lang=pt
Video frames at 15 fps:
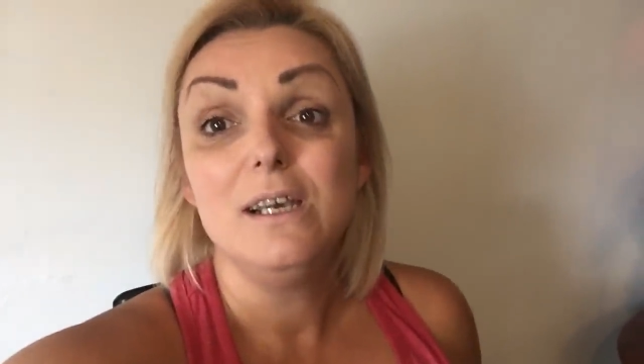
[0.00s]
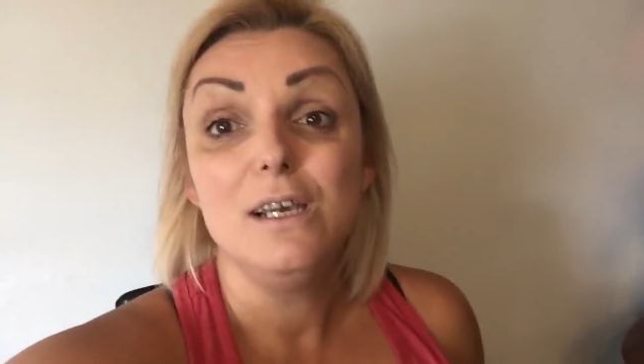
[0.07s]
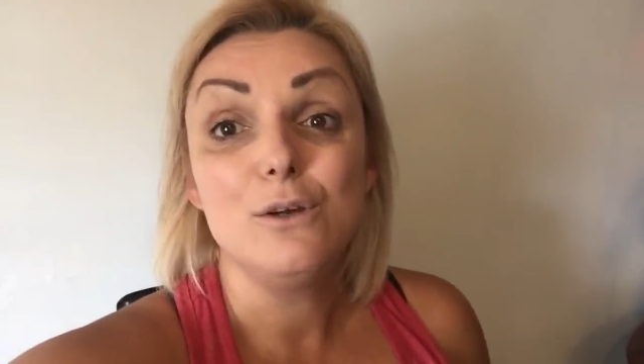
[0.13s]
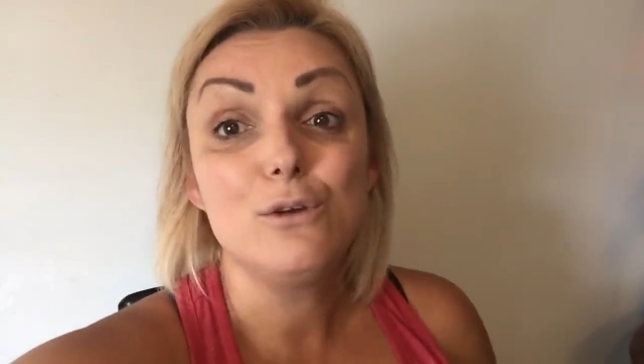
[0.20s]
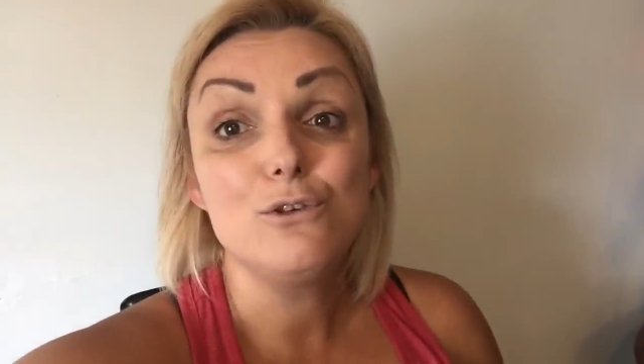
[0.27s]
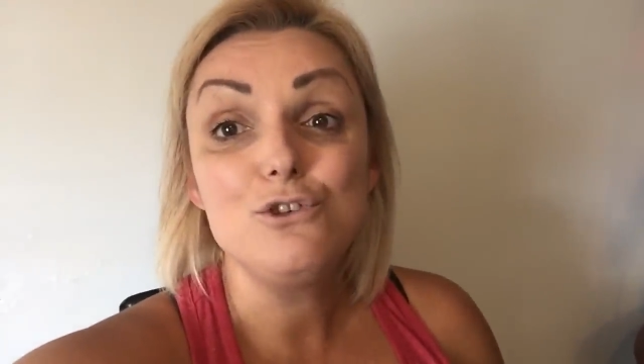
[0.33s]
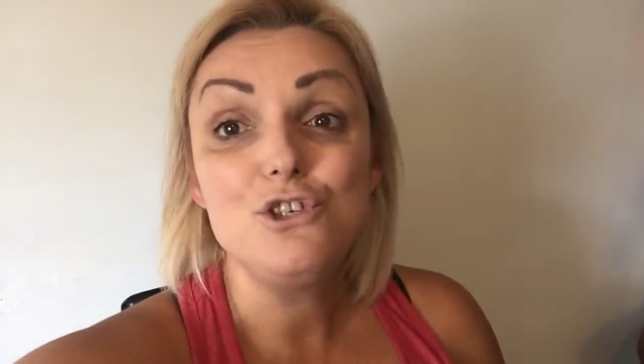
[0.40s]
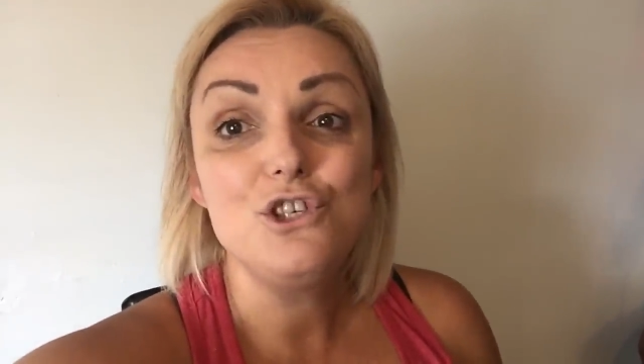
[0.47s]

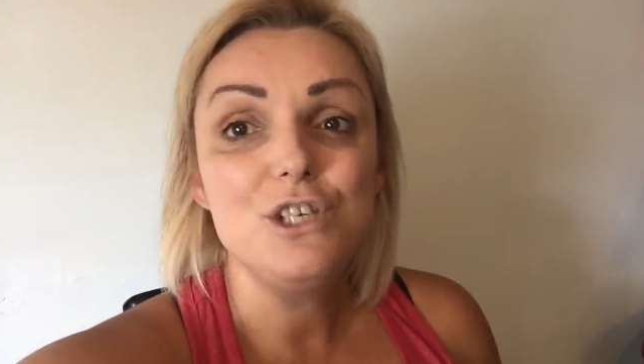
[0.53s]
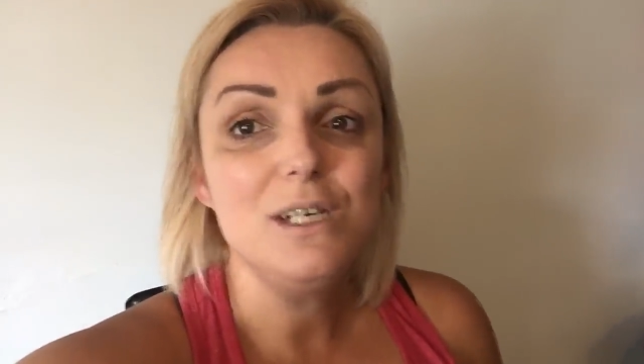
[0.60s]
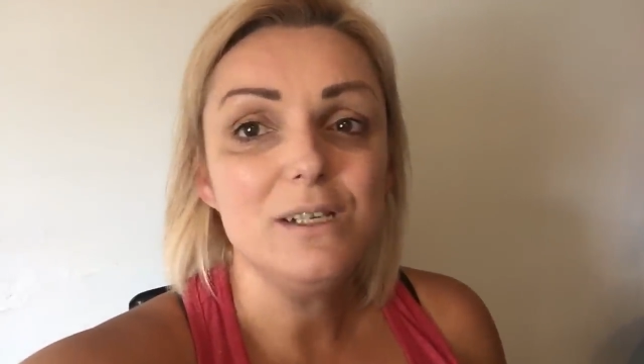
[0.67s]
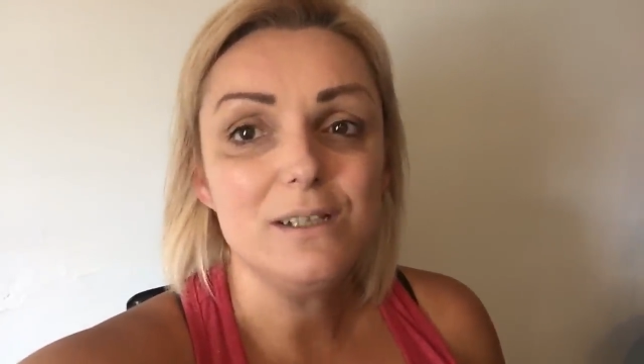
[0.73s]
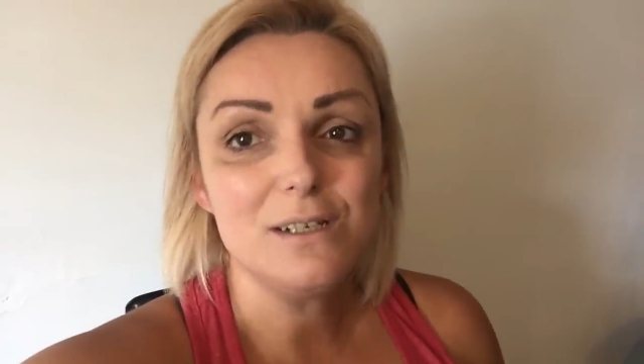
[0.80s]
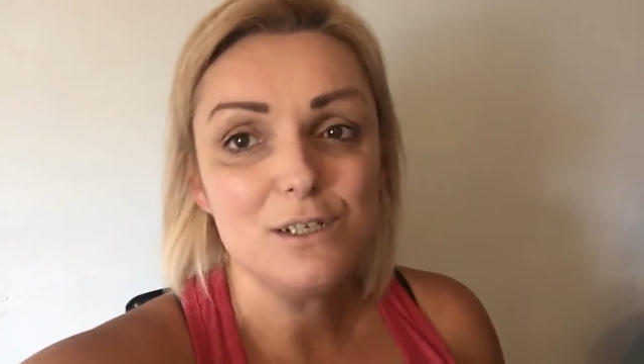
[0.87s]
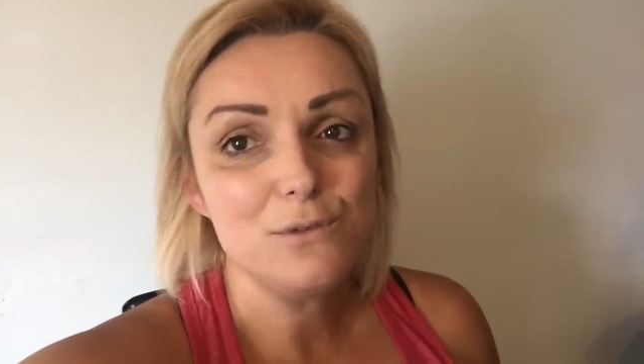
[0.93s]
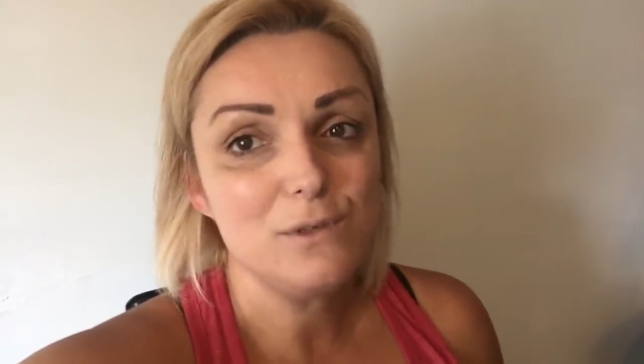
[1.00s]
eu não
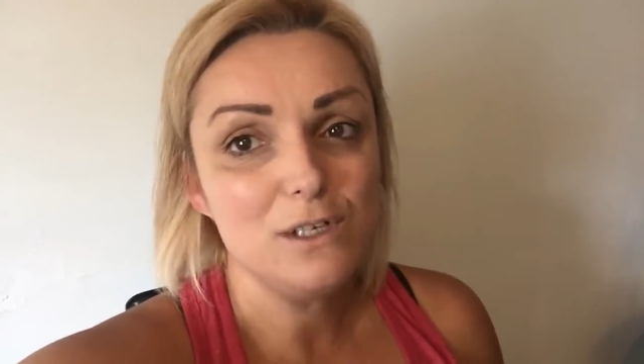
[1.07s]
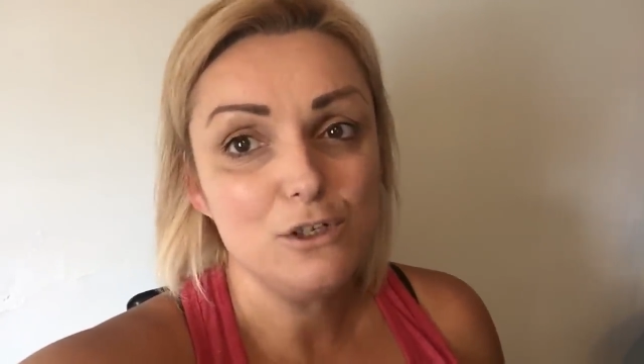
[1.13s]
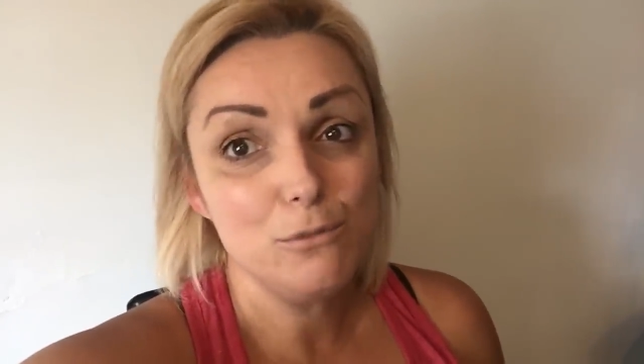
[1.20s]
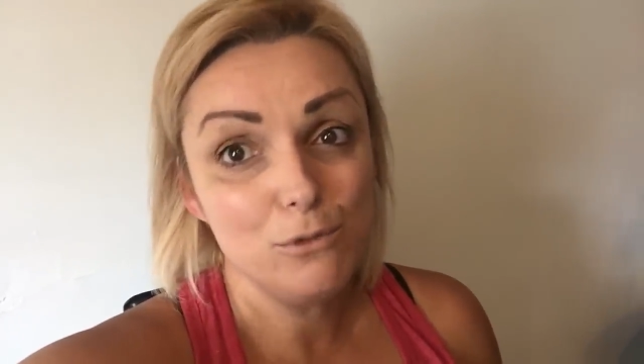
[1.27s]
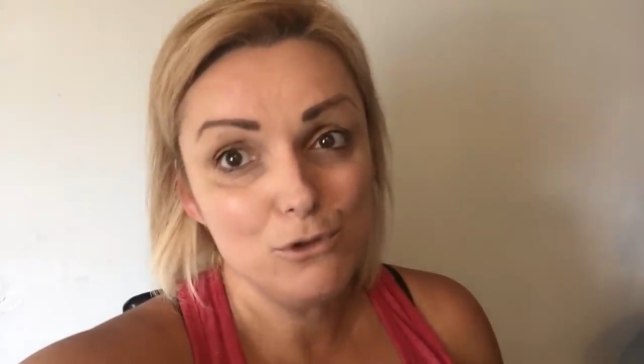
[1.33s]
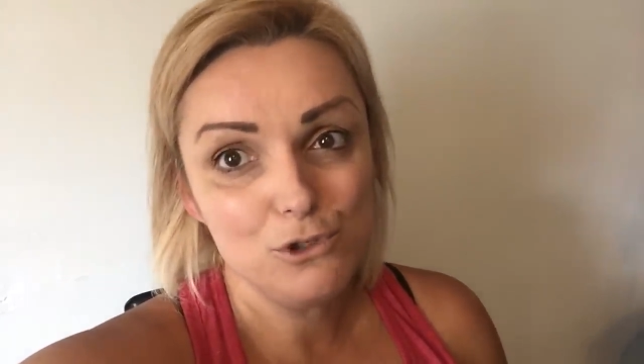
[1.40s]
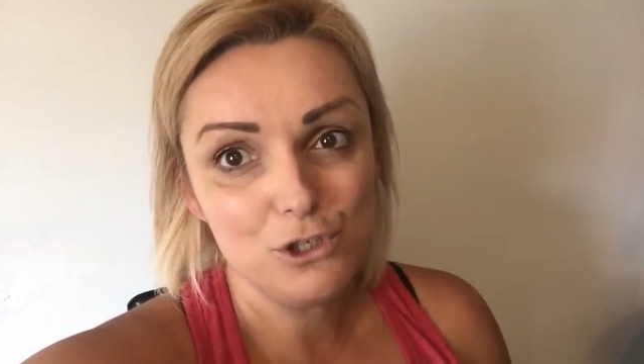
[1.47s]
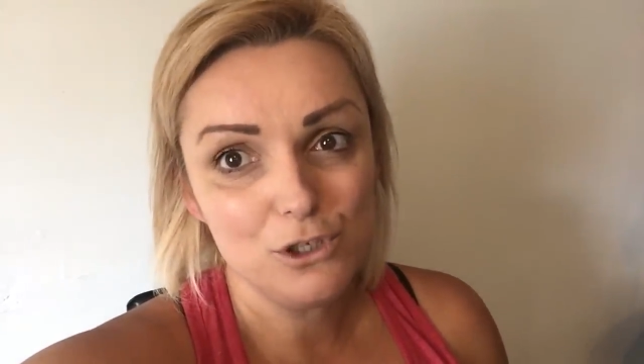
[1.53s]
tinha transferido
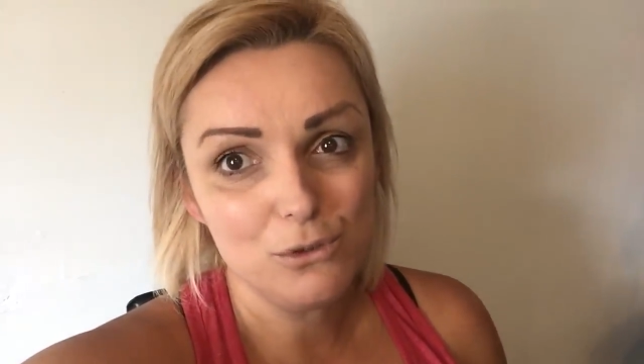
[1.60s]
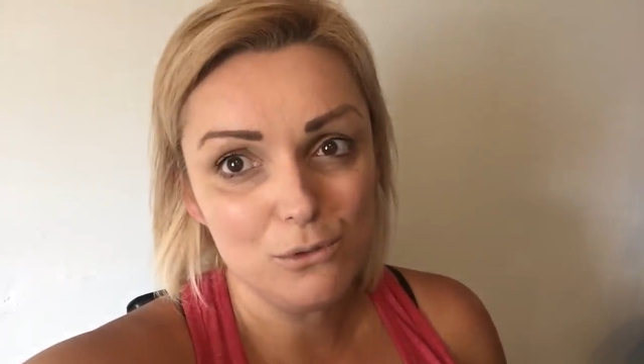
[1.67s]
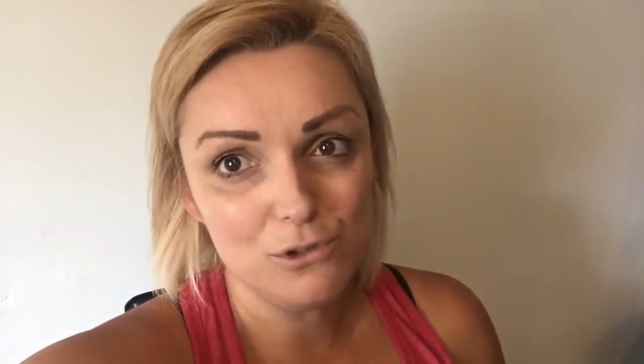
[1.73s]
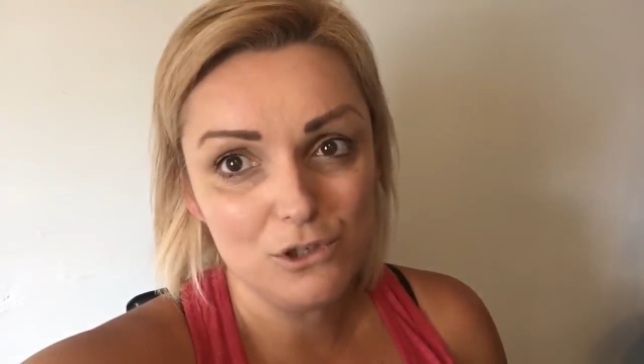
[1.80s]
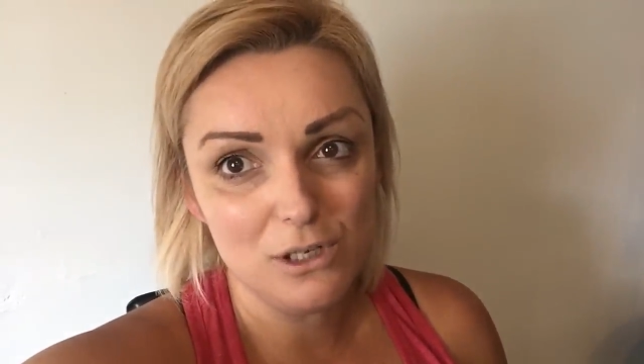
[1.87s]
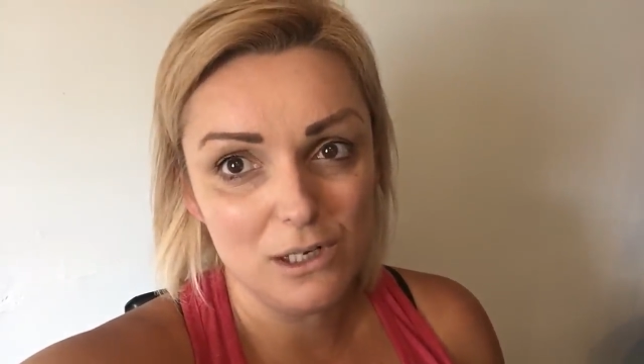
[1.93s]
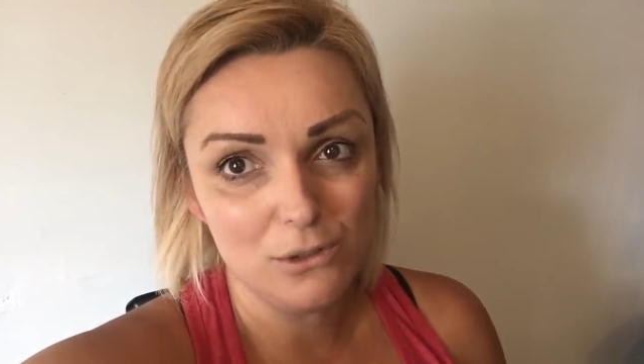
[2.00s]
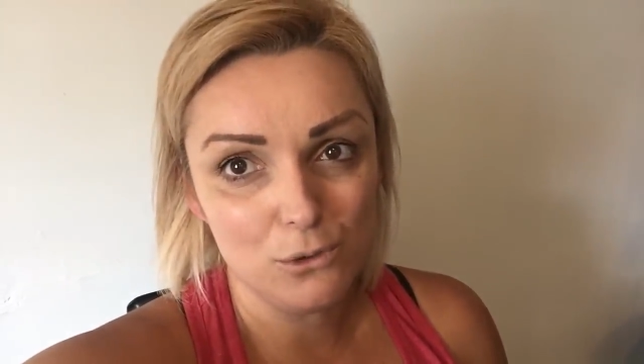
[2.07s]
meu título
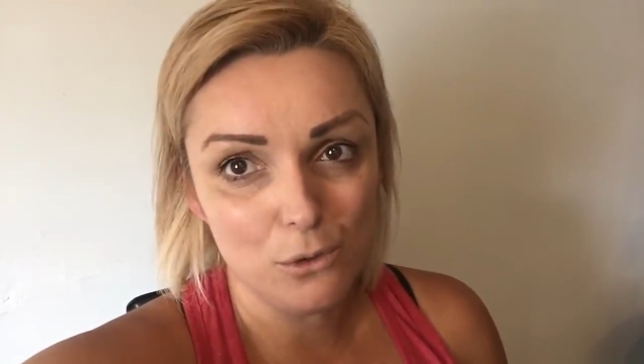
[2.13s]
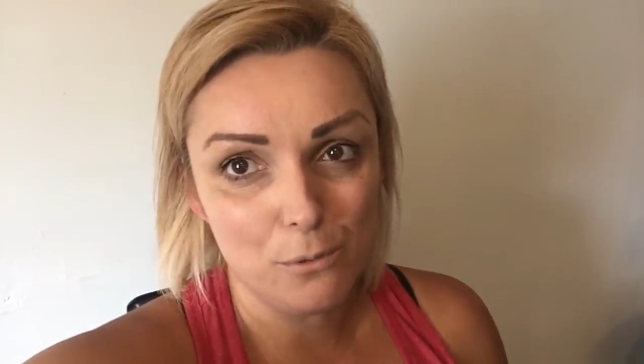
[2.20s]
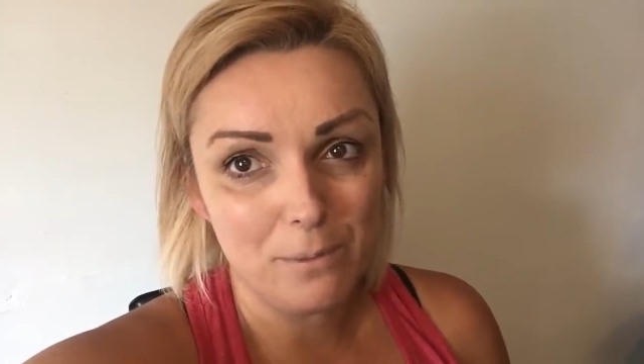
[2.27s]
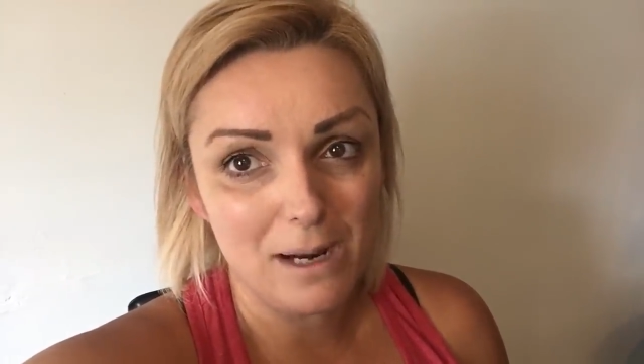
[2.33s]
de eleitor